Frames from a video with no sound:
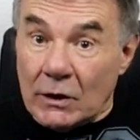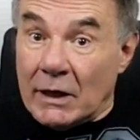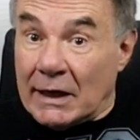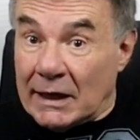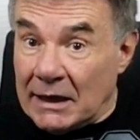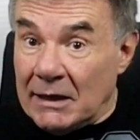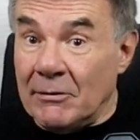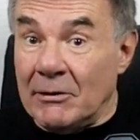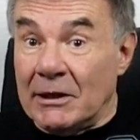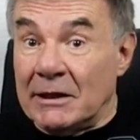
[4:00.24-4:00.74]
y de
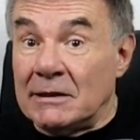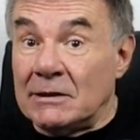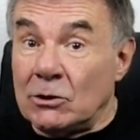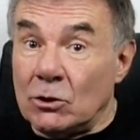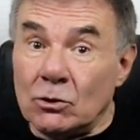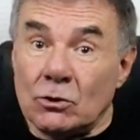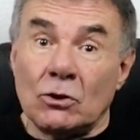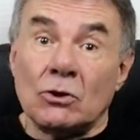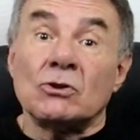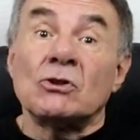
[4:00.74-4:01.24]
River,
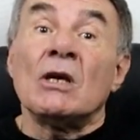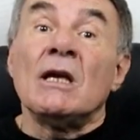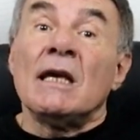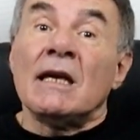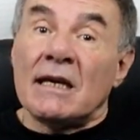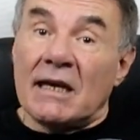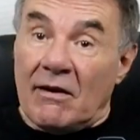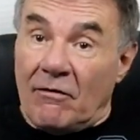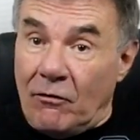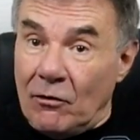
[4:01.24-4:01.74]
entre otros,
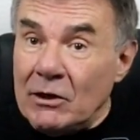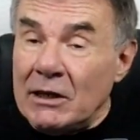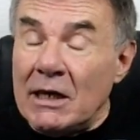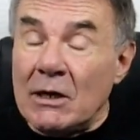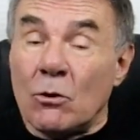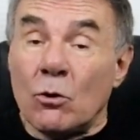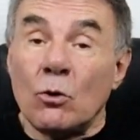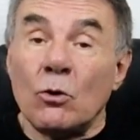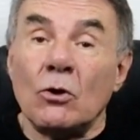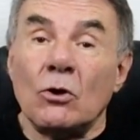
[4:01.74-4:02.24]
que fue
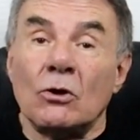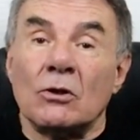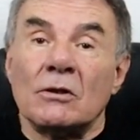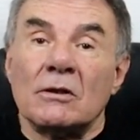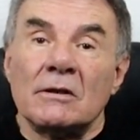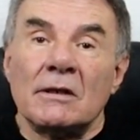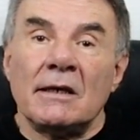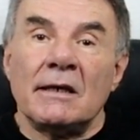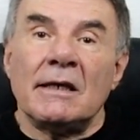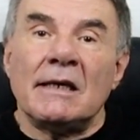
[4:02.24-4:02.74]
quien
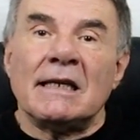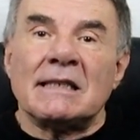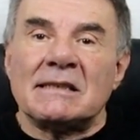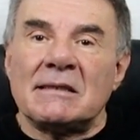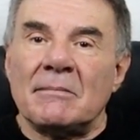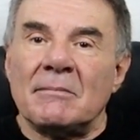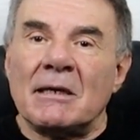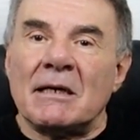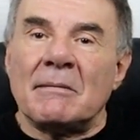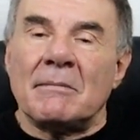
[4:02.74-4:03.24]
jugó la
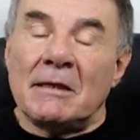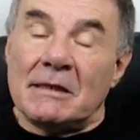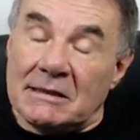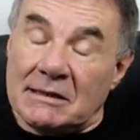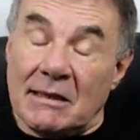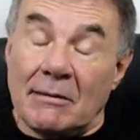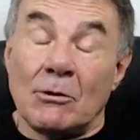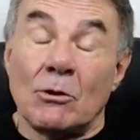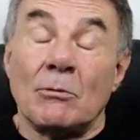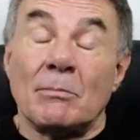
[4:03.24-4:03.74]
semana, el
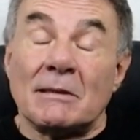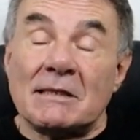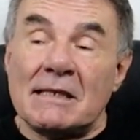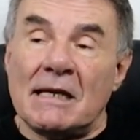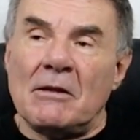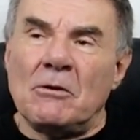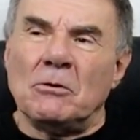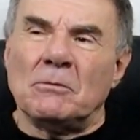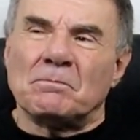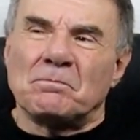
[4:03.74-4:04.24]
sábado
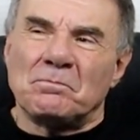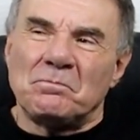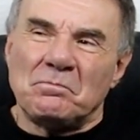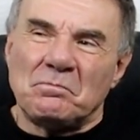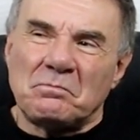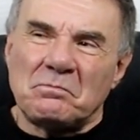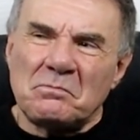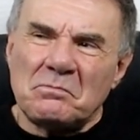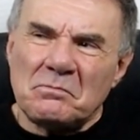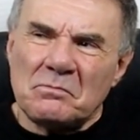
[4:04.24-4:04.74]
pasado,
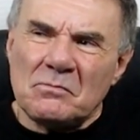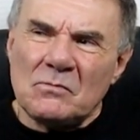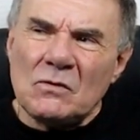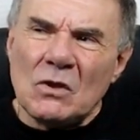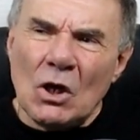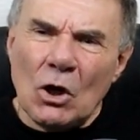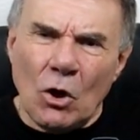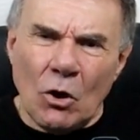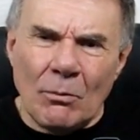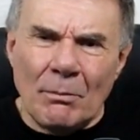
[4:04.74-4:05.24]

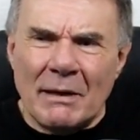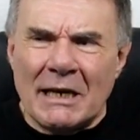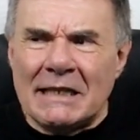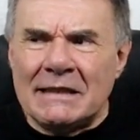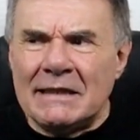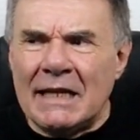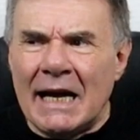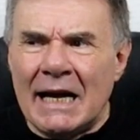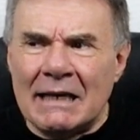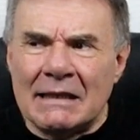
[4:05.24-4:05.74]
con
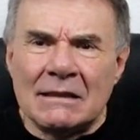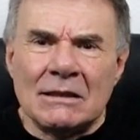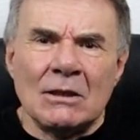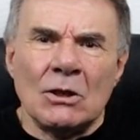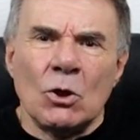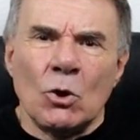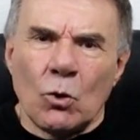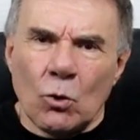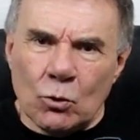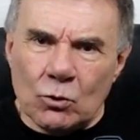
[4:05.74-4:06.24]
Brandán,
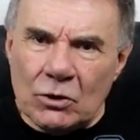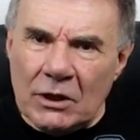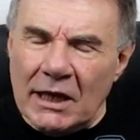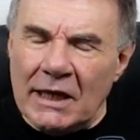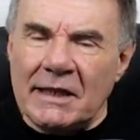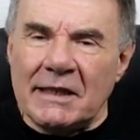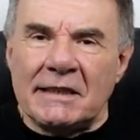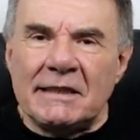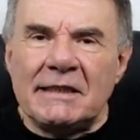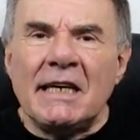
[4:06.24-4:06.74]
un
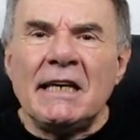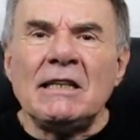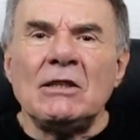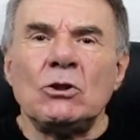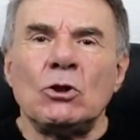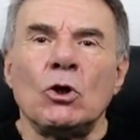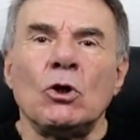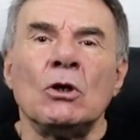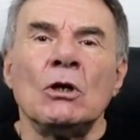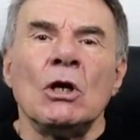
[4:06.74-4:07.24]
10
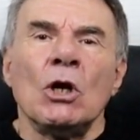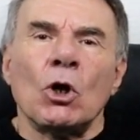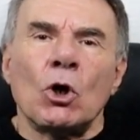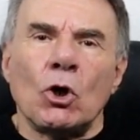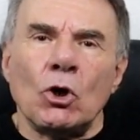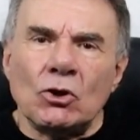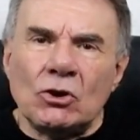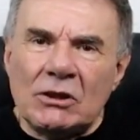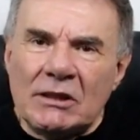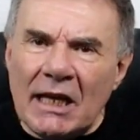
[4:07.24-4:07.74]
distinto,
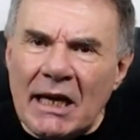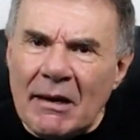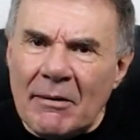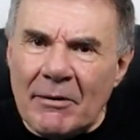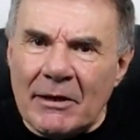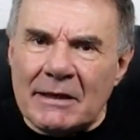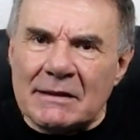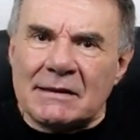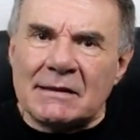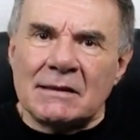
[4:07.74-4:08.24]
con
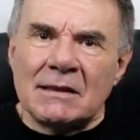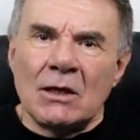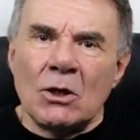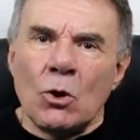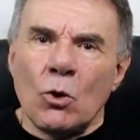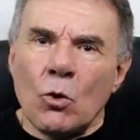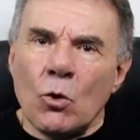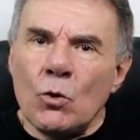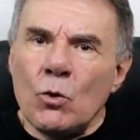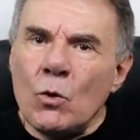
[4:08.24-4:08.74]
Tevez,
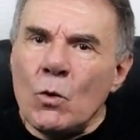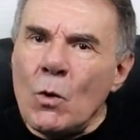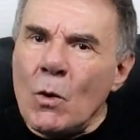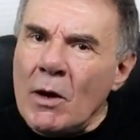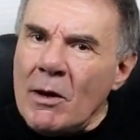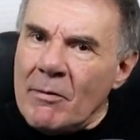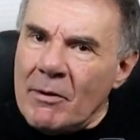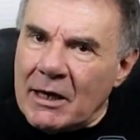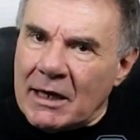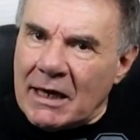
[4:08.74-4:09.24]
un
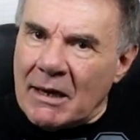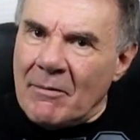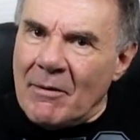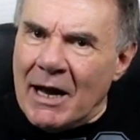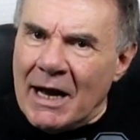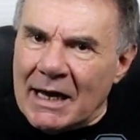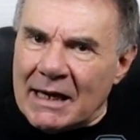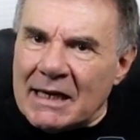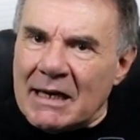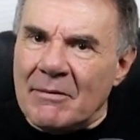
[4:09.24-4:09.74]
9 que
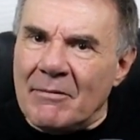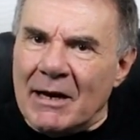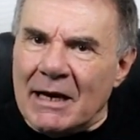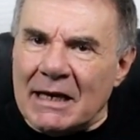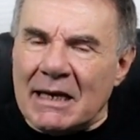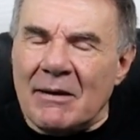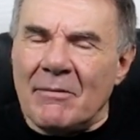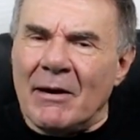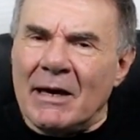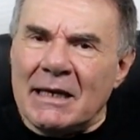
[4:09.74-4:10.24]
va, que
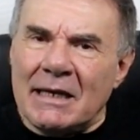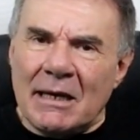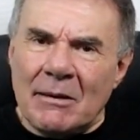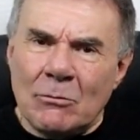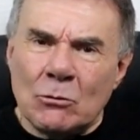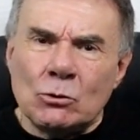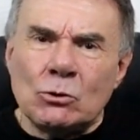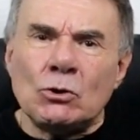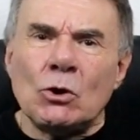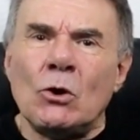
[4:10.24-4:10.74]
va, que va, y que
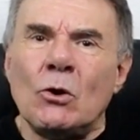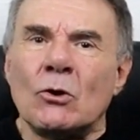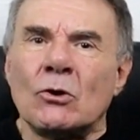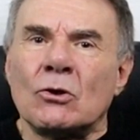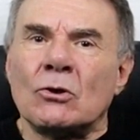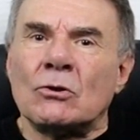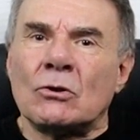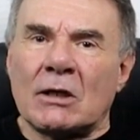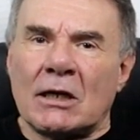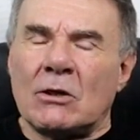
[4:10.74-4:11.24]
muchos
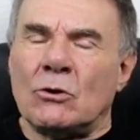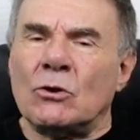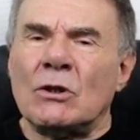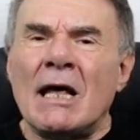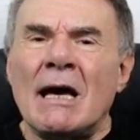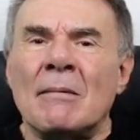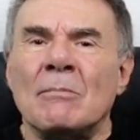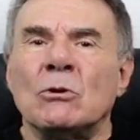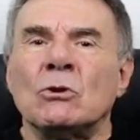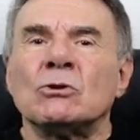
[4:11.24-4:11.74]
lo
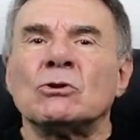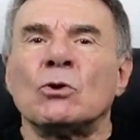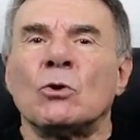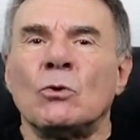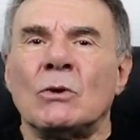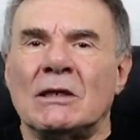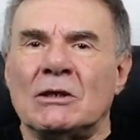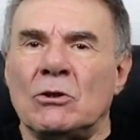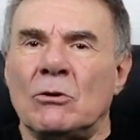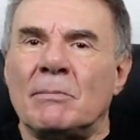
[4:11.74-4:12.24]
recordamos
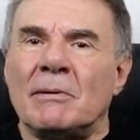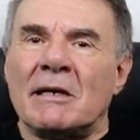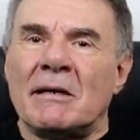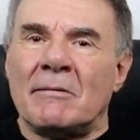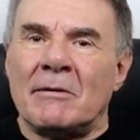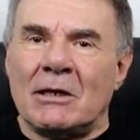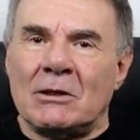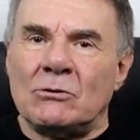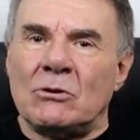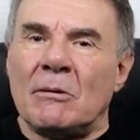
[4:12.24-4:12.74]
jugando para
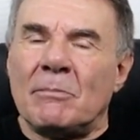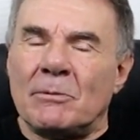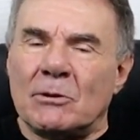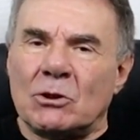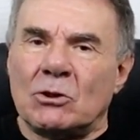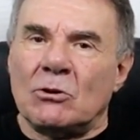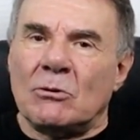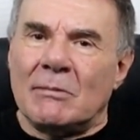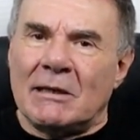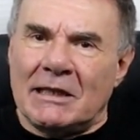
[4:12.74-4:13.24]
Brando de
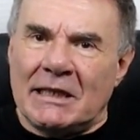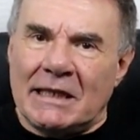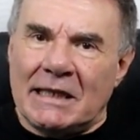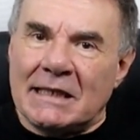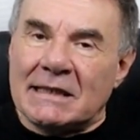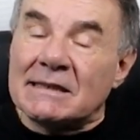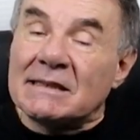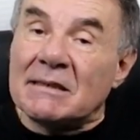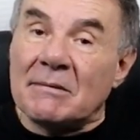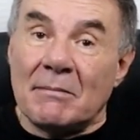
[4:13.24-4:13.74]
Puerto
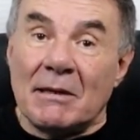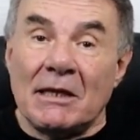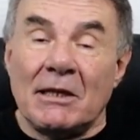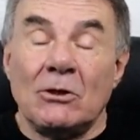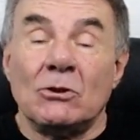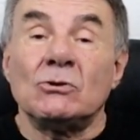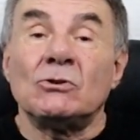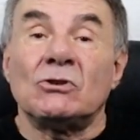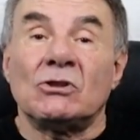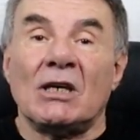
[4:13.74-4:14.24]
Madryn hace más
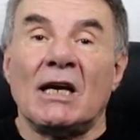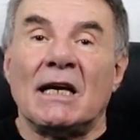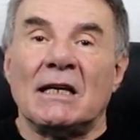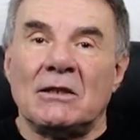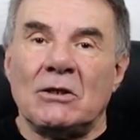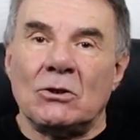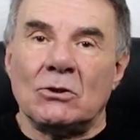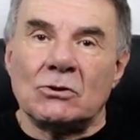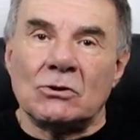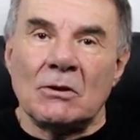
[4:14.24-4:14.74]
de 11
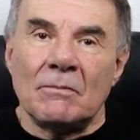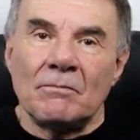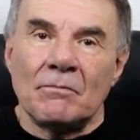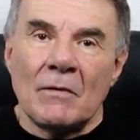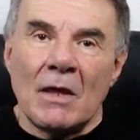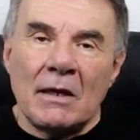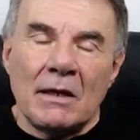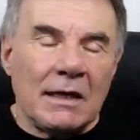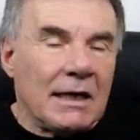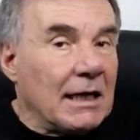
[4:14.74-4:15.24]
años
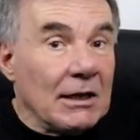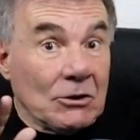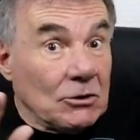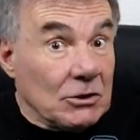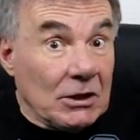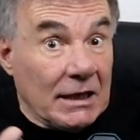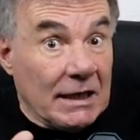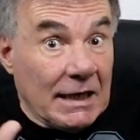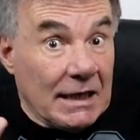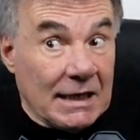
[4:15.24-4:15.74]
y que no
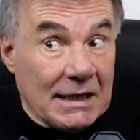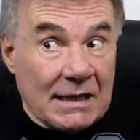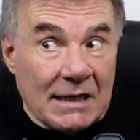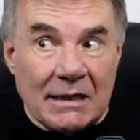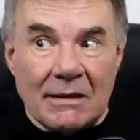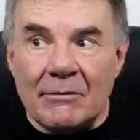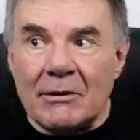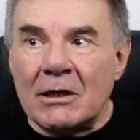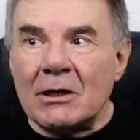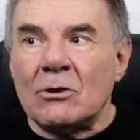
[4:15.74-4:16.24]
tiene
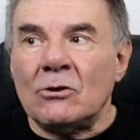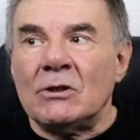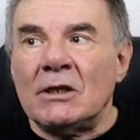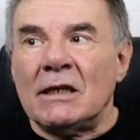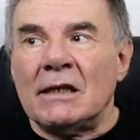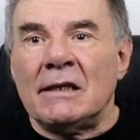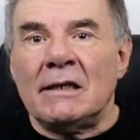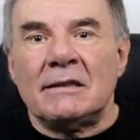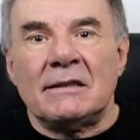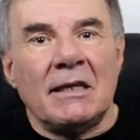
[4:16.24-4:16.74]
nada que ver con
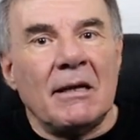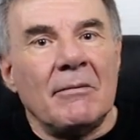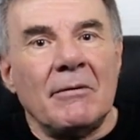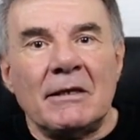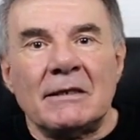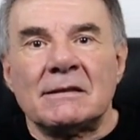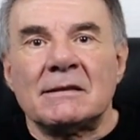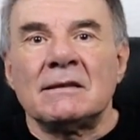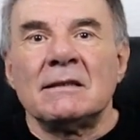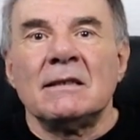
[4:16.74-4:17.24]
el
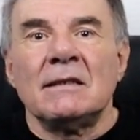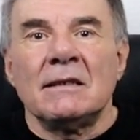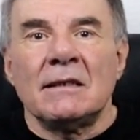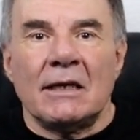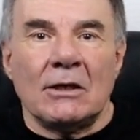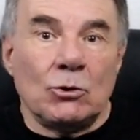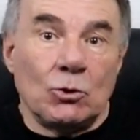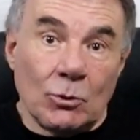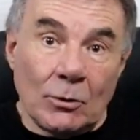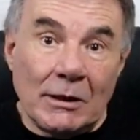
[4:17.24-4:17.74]
Tevez
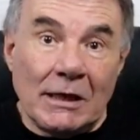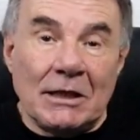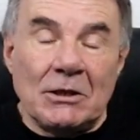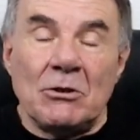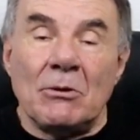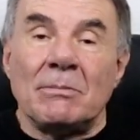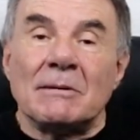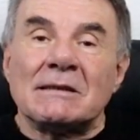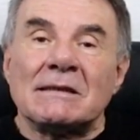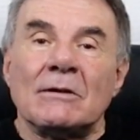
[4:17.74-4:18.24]
que estuvo el
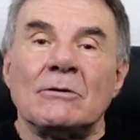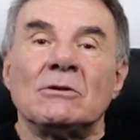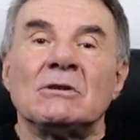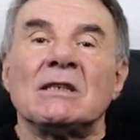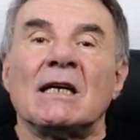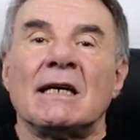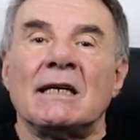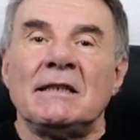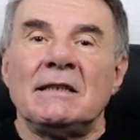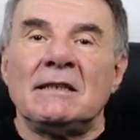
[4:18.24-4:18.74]
año pasado en
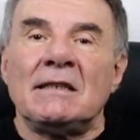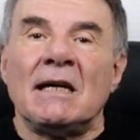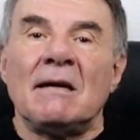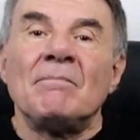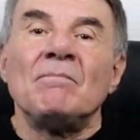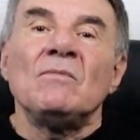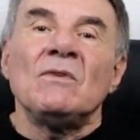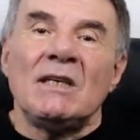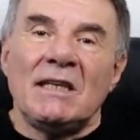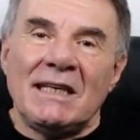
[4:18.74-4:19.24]

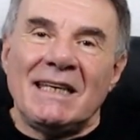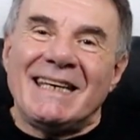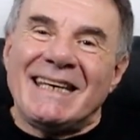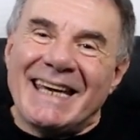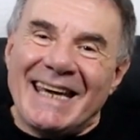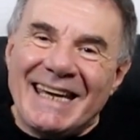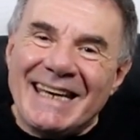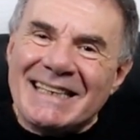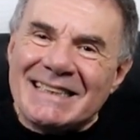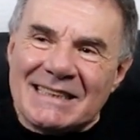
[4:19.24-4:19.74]
Chacarita y
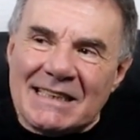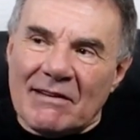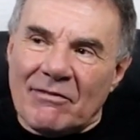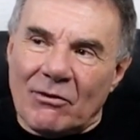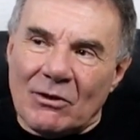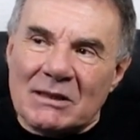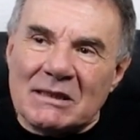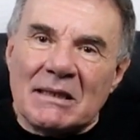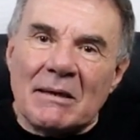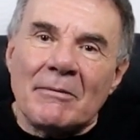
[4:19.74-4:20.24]
que ese
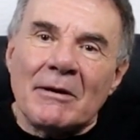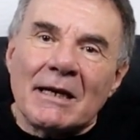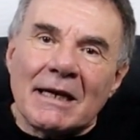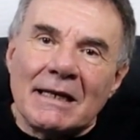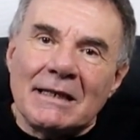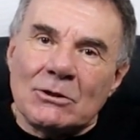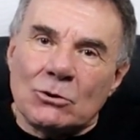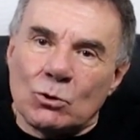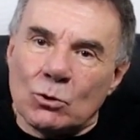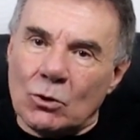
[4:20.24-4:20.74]
fue el Tevez
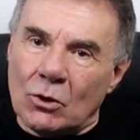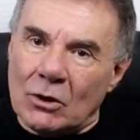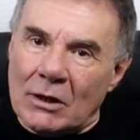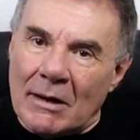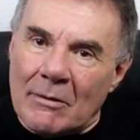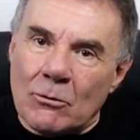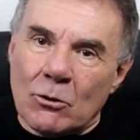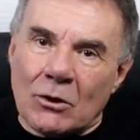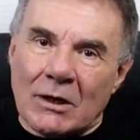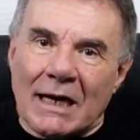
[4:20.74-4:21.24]
que le hizo un gol
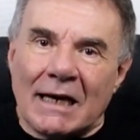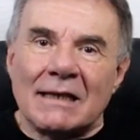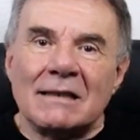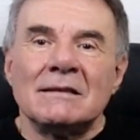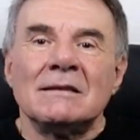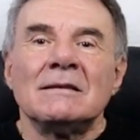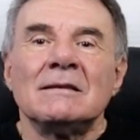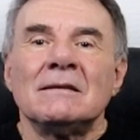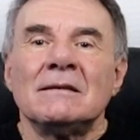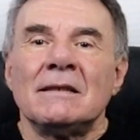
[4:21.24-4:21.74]
a
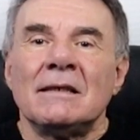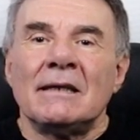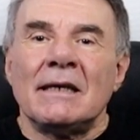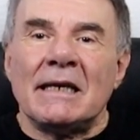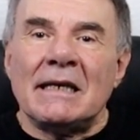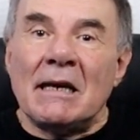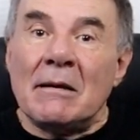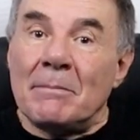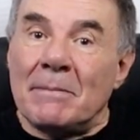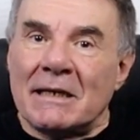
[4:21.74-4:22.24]
Boca
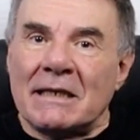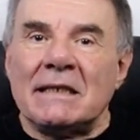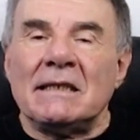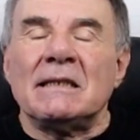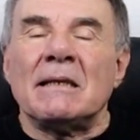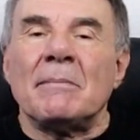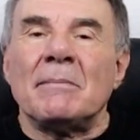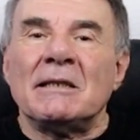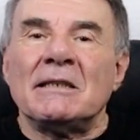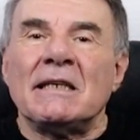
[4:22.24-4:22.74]
en el Parque
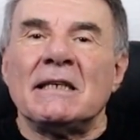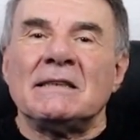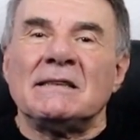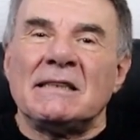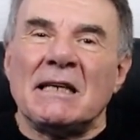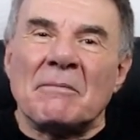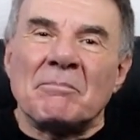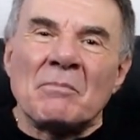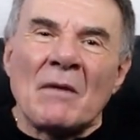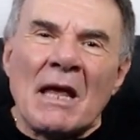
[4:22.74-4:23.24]

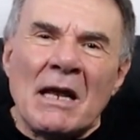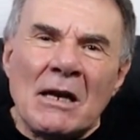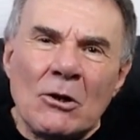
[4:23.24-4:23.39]
Independencia.